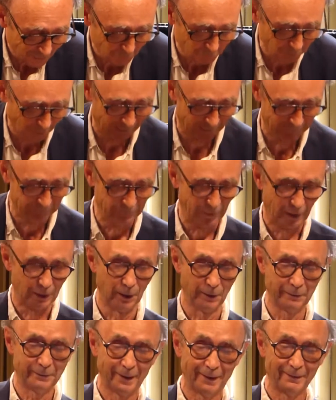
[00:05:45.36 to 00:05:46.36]
voilà.
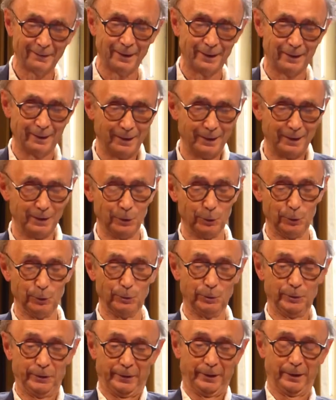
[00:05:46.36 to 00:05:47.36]
Alors ça, c'était,
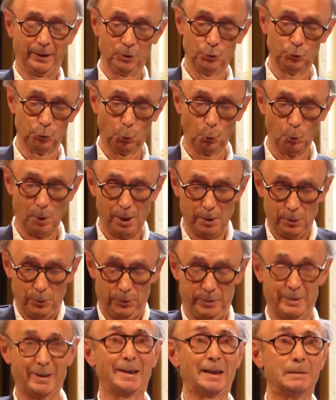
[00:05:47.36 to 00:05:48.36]
euh, c'était, je crois,
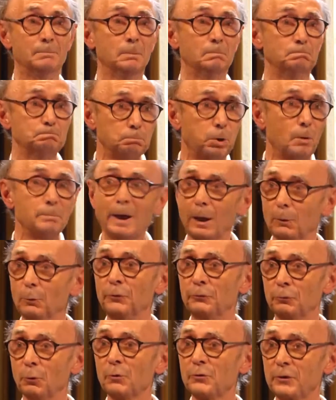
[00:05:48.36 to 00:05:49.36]
euh, c'était une première
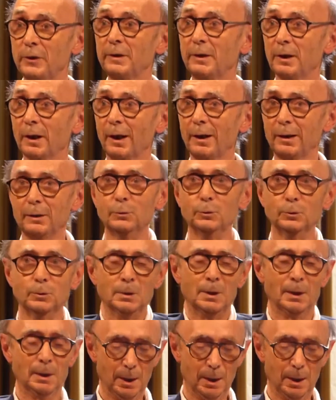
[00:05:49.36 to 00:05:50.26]
leçon que j'ai tirée de,